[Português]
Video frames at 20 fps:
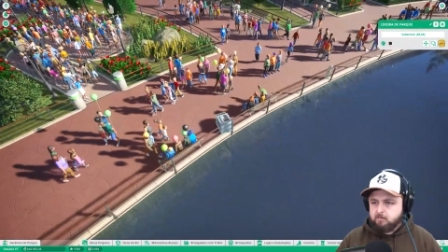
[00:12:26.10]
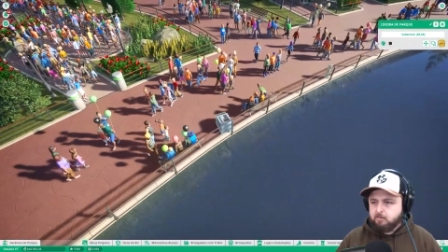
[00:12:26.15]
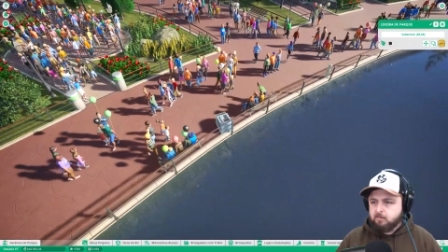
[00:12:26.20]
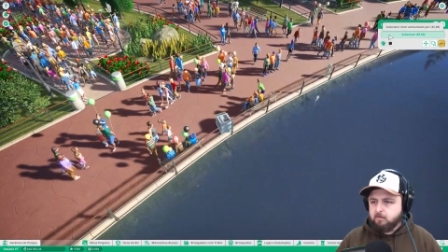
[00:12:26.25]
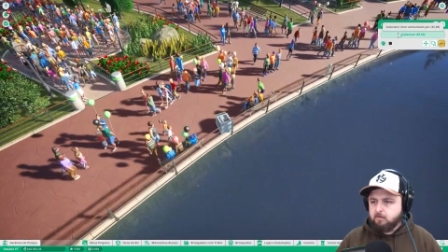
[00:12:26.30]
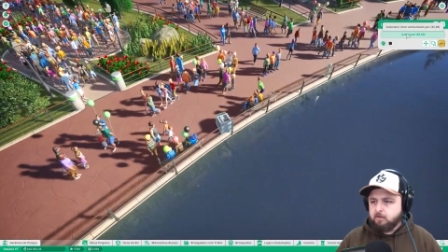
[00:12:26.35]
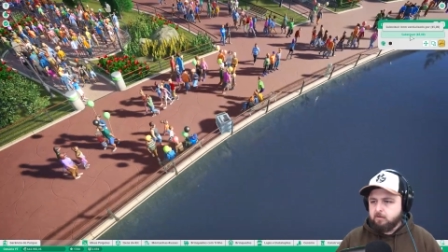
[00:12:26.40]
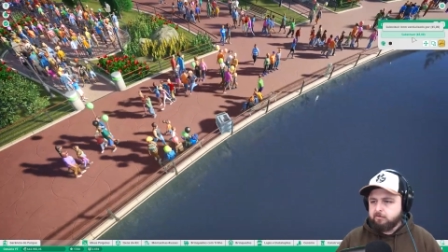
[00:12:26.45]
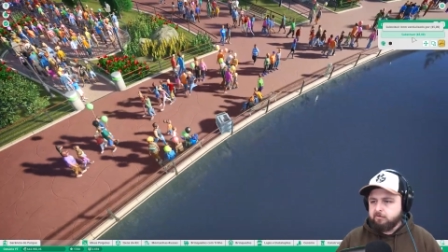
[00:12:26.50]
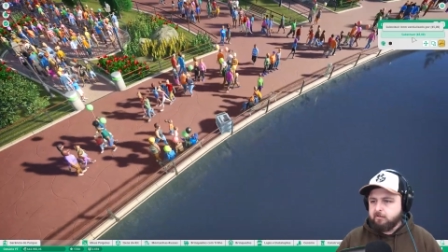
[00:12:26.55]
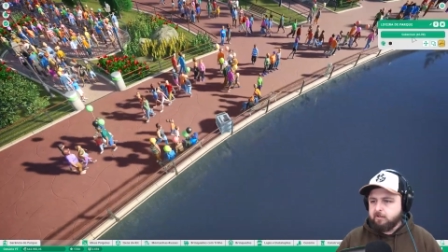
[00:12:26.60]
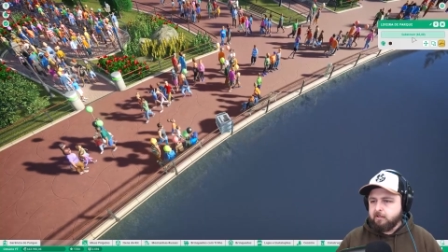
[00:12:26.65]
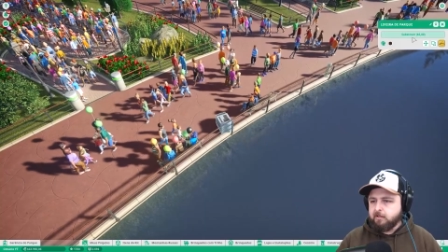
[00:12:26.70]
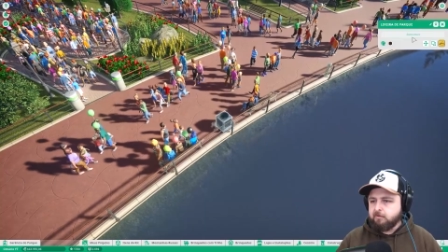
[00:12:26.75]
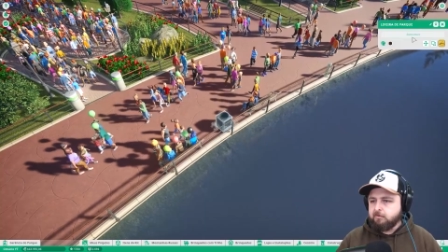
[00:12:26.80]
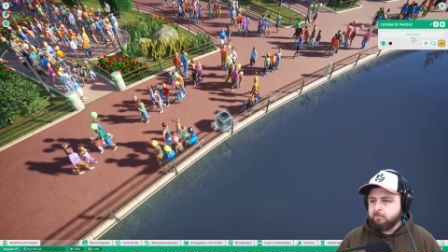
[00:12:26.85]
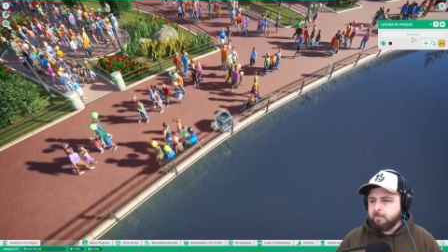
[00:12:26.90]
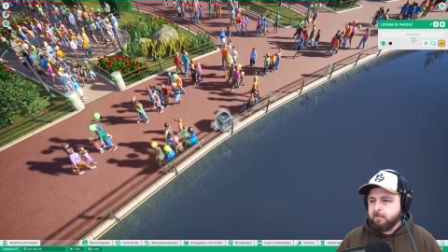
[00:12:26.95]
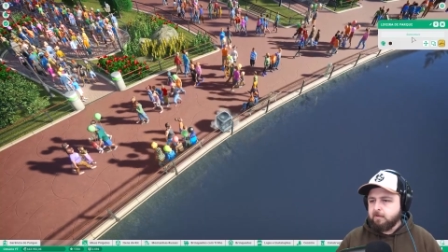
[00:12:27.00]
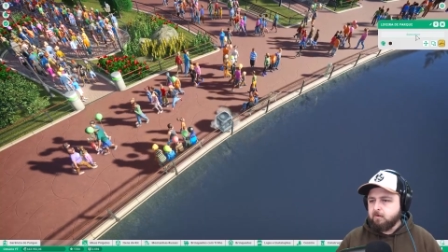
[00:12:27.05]
Ô, oh,
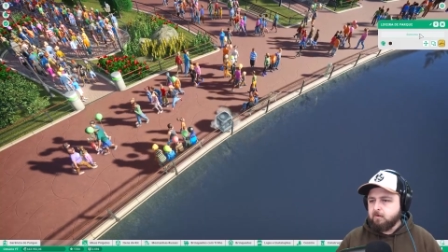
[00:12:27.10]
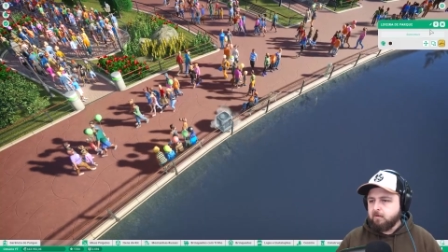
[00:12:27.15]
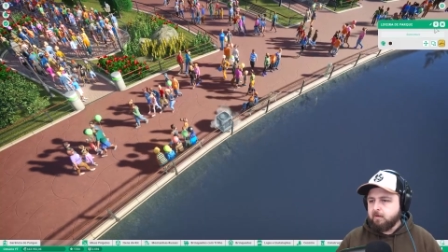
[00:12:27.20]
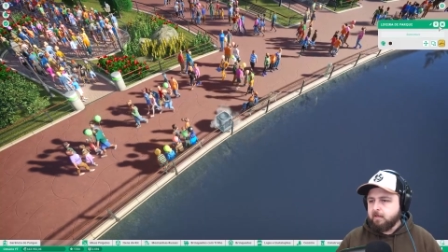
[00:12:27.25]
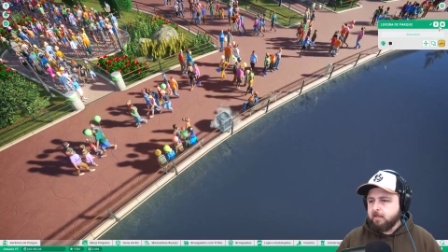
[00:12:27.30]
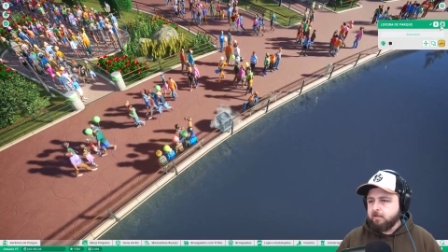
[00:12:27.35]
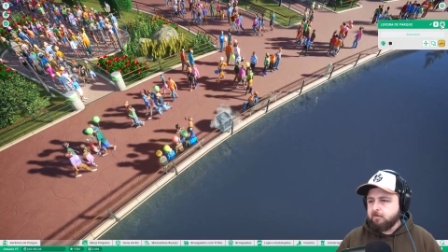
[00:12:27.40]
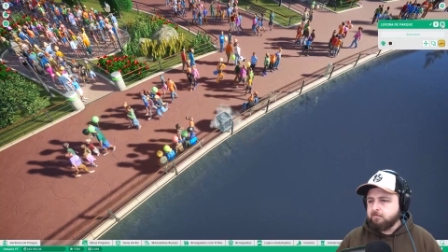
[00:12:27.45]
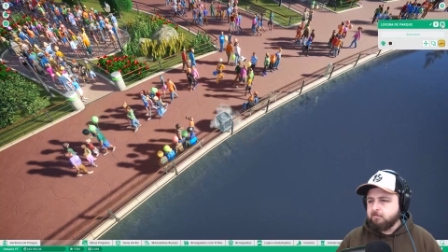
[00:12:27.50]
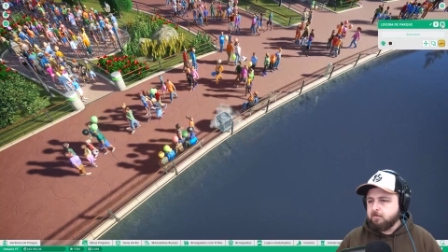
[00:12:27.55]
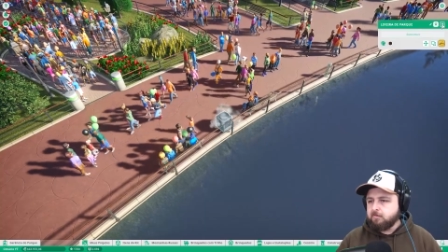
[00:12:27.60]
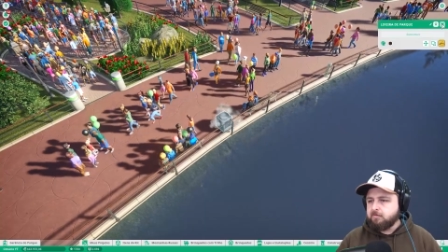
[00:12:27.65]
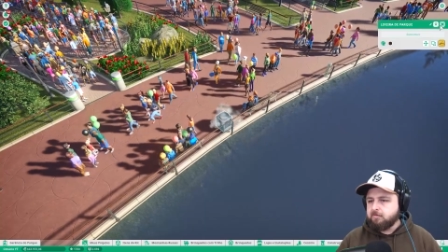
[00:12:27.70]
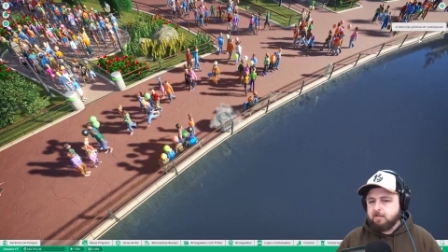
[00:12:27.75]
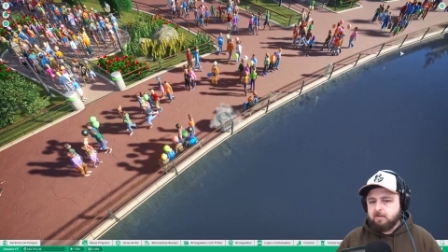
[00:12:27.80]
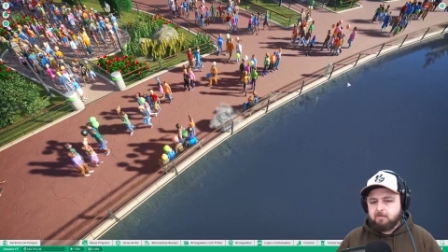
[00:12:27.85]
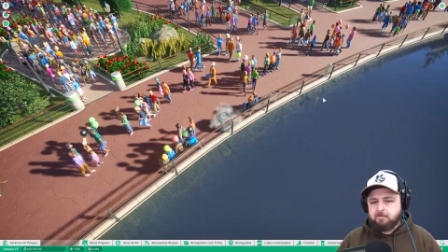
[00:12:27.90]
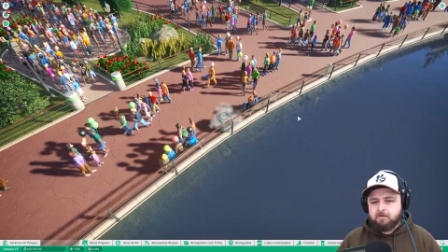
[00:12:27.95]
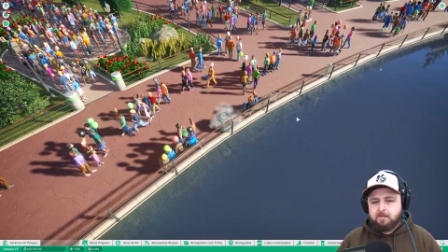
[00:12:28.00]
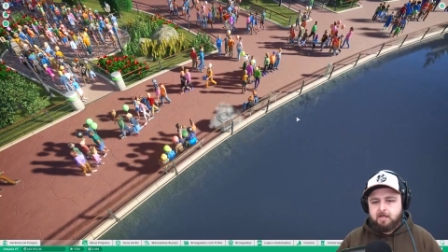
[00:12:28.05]
gente, mas qual é a de
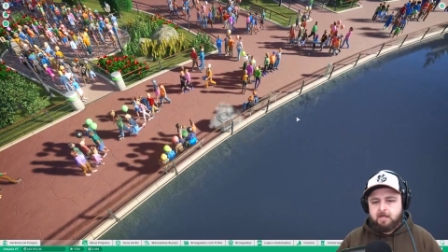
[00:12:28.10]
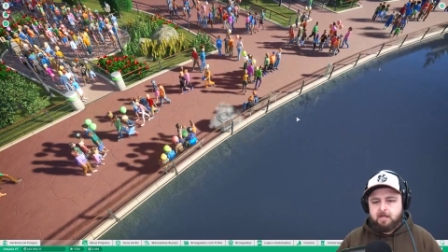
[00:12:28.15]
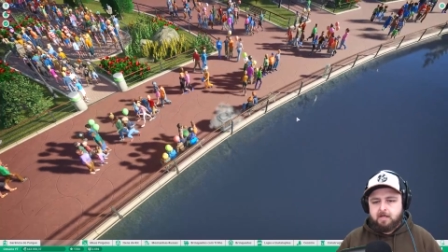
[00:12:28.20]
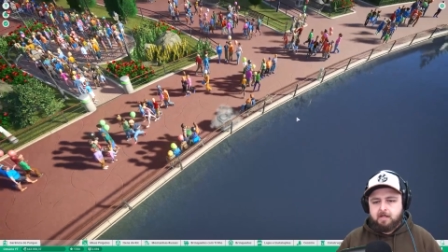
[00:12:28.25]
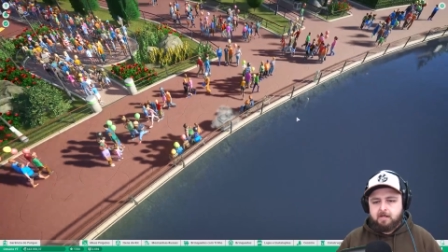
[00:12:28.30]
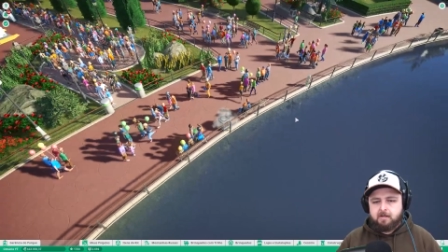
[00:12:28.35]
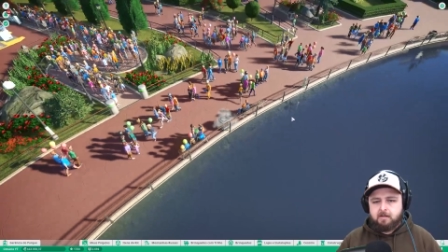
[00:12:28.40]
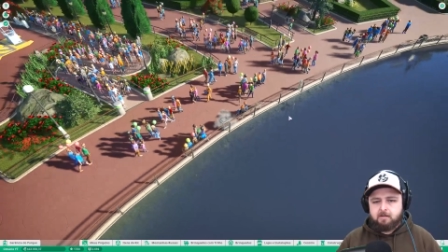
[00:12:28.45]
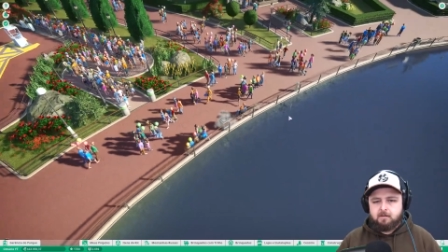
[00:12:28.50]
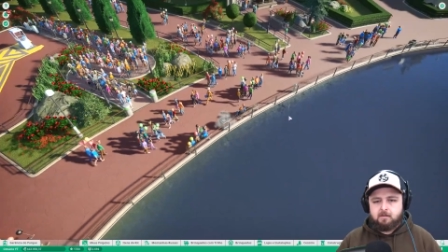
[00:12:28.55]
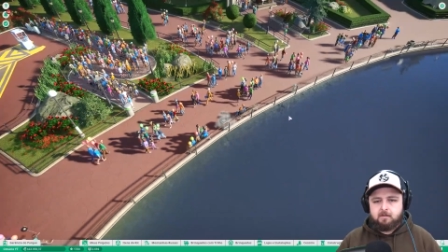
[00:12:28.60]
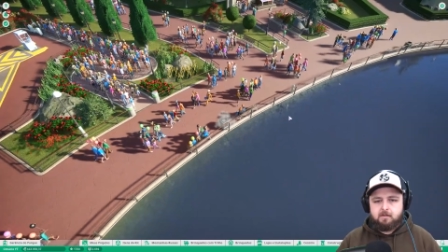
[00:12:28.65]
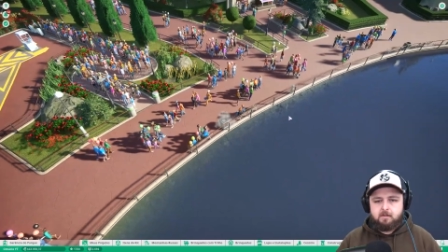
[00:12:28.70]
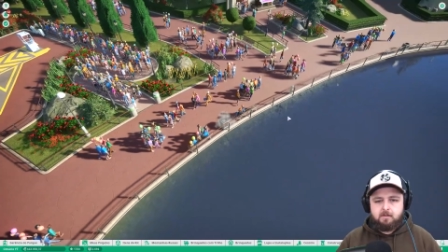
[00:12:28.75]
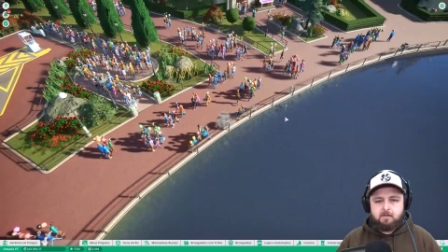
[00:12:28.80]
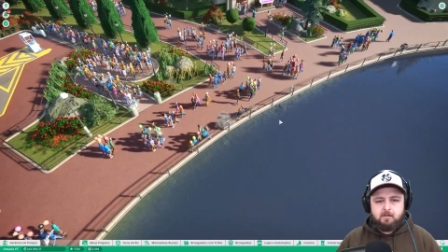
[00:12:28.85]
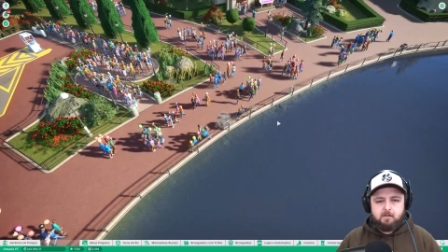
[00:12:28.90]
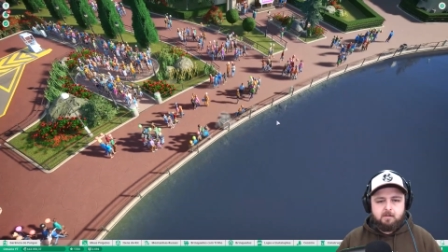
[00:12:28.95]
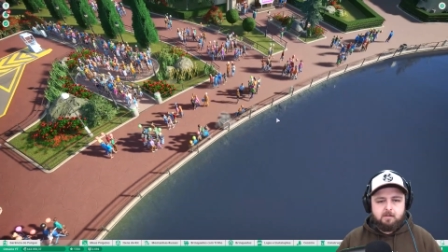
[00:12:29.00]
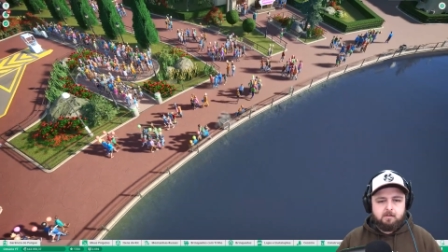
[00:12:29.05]
vocês, cara?
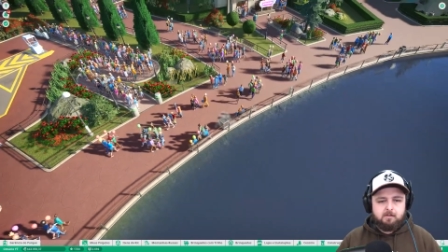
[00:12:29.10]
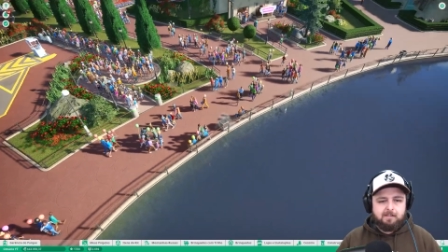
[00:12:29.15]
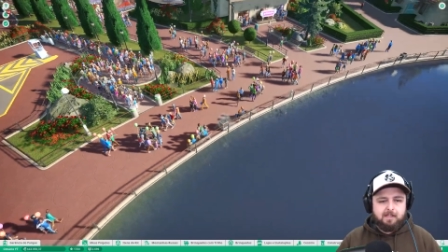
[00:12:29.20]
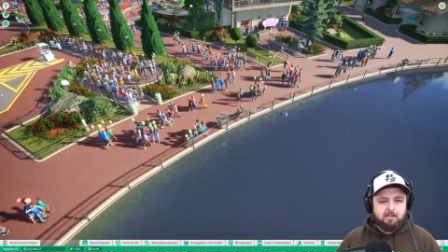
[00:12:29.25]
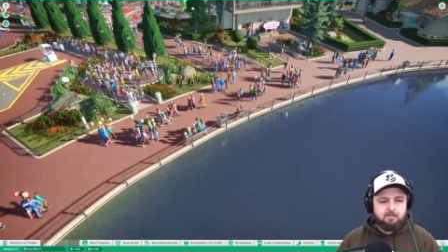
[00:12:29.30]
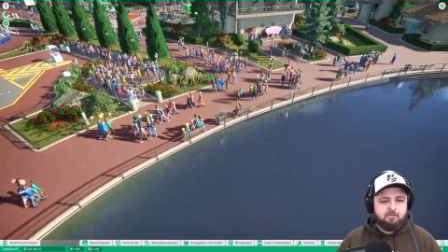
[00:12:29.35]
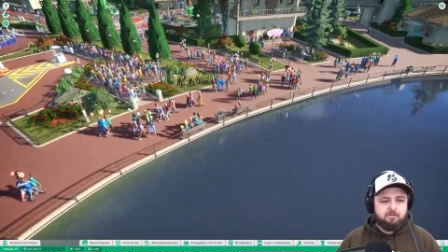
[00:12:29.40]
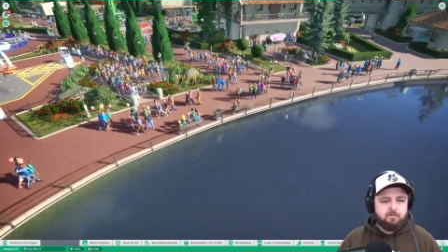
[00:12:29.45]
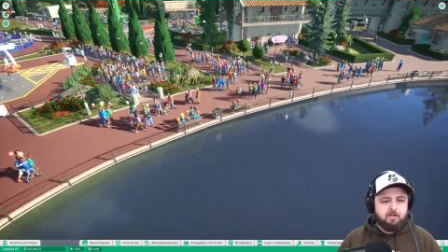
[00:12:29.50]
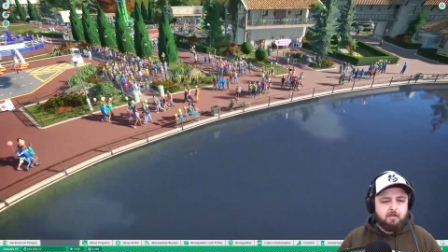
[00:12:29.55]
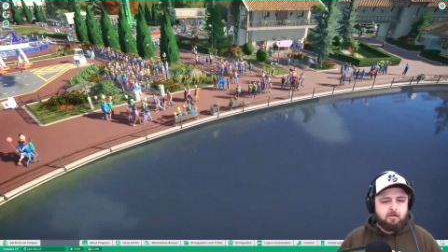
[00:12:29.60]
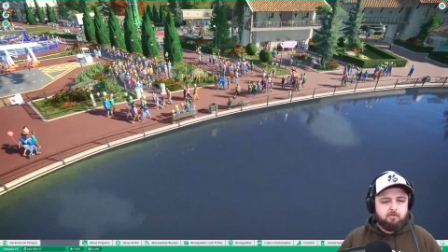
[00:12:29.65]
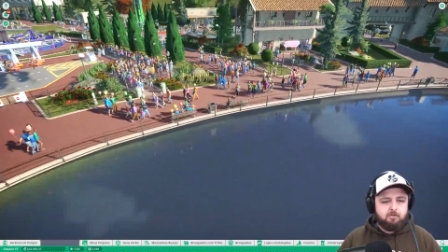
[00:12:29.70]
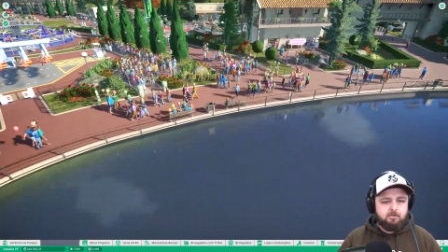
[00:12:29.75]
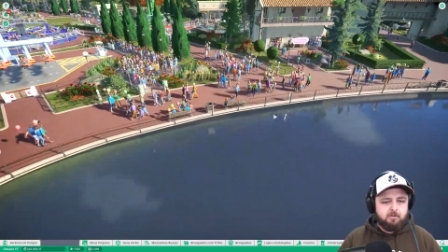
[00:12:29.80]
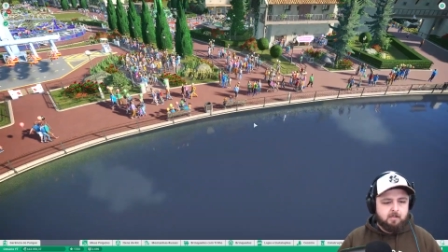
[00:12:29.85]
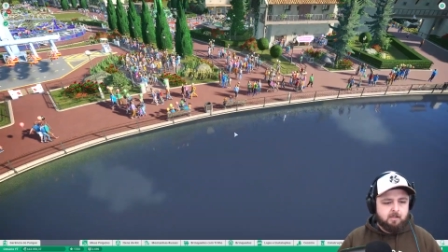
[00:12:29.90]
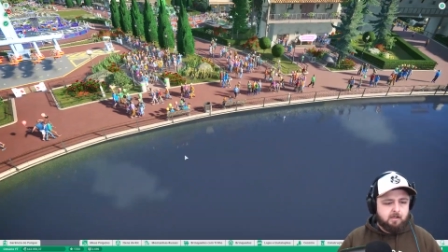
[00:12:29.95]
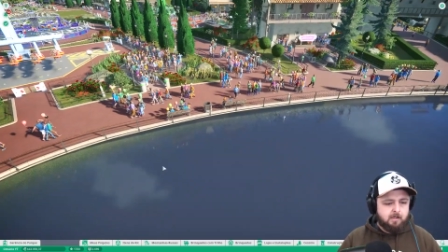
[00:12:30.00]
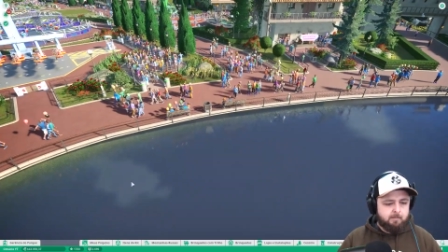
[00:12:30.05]
Tá cheio de
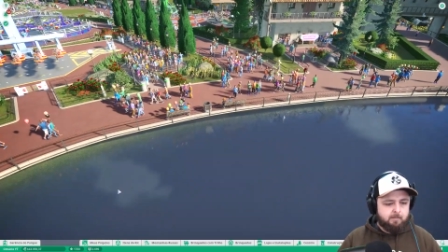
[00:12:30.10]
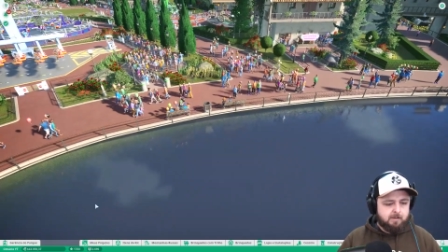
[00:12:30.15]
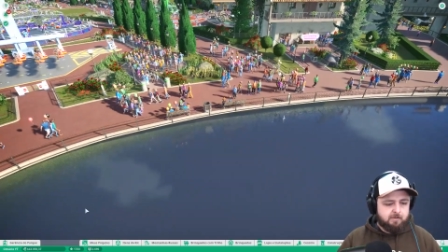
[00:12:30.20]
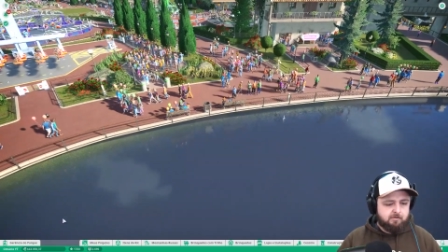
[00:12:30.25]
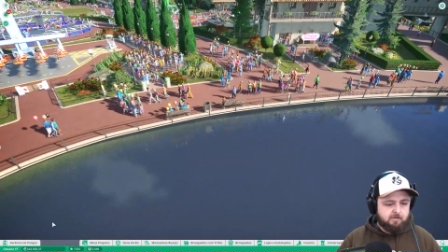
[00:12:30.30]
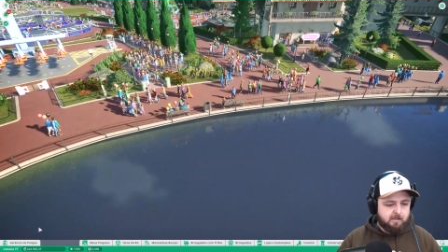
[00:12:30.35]
câmera.